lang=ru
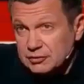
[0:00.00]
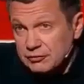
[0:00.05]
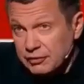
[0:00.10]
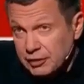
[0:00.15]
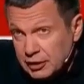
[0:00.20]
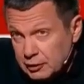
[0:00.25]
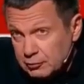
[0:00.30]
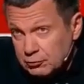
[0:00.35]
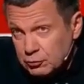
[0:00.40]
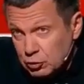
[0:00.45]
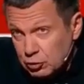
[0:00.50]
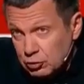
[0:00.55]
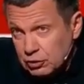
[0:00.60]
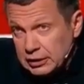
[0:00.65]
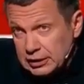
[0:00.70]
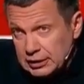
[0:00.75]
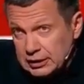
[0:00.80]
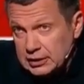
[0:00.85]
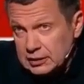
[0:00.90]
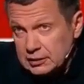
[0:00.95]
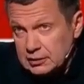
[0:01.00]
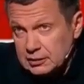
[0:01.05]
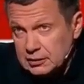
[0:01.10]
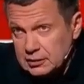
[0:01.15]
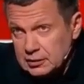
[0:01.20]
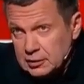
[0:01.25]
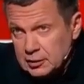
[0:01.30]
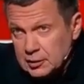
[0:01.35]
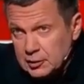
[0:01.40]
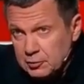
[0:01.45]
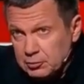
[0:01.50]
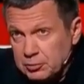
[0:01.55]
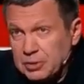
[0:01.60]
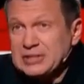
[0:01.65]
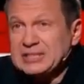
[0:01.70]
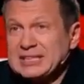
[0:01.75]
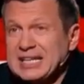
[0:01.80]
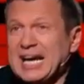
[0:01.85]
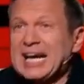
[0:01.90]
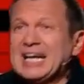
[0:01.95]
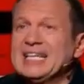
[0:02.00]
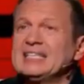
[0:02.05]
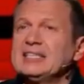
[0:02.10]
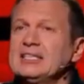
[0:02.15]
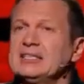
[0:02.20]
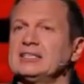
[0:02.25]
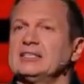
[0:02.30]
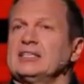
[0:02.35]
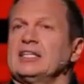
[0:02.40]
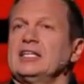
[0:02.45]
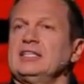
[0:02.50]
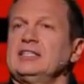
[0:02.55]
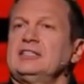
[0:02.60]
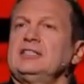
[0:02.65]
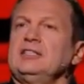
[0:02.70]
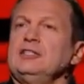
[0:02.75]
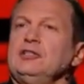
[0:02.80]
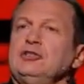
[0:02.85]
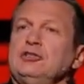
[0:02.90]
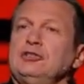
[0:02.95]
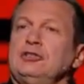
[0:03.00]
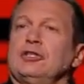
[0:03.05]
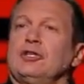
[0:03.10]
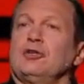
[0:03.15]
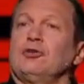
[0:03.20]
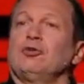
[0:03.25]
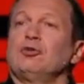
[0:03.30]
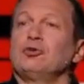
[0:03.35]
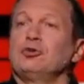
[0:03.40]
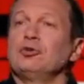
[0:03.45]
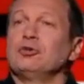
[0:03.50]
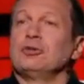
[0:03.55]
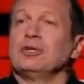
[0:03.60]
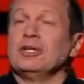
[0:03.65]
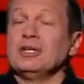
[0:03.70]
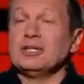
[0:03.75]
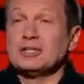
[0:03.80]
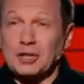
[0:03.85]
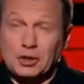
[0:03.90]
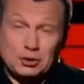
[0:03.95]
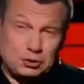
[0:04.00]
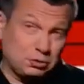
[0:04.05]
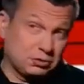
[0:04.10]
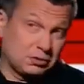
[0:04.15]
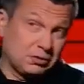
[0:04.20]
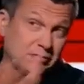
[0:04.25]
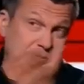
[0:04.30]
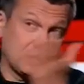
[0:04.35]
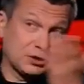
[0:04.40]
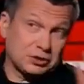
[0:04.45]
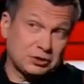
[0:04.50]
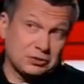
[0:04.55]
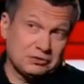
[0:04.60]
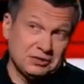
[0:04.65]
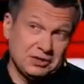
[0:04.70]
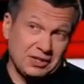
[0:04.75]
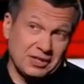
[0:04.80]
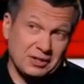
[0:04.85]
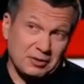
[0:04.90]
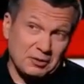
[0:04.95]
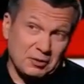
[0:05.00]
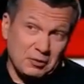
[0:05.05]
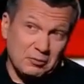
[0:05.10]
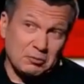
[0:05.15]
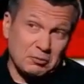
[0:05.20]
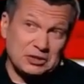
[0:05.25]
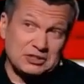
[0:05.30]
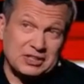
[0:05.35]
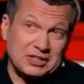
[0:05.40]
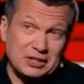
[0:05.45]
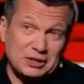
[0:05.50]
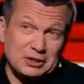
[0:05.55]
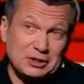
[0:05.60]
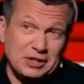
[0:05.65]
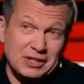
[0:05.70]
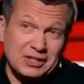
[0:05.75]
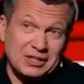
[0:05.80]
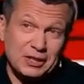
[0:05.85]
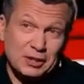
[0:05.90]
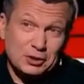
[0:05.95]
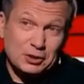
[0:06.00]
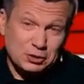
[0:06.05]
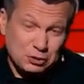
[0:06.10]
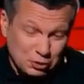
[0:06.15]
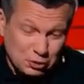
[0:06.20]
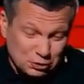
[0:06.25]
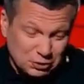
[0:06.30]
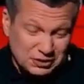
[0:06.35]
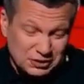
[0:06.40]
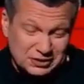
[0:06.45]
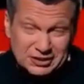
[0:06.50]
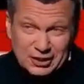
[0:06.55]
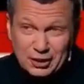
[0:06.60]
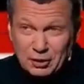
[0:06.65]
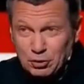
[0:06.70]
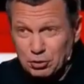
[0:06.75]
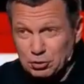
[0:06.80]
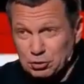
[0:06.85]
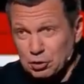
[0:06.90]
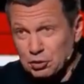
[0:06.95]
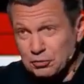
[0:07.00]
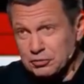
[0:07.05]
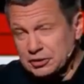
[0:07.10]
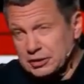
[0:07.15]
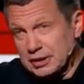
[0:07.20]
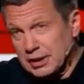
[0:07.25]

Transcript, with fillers: вы много лет пытаетесь найти идеологию. Так что это ваша вина. Мыслители, что эту идеологию вы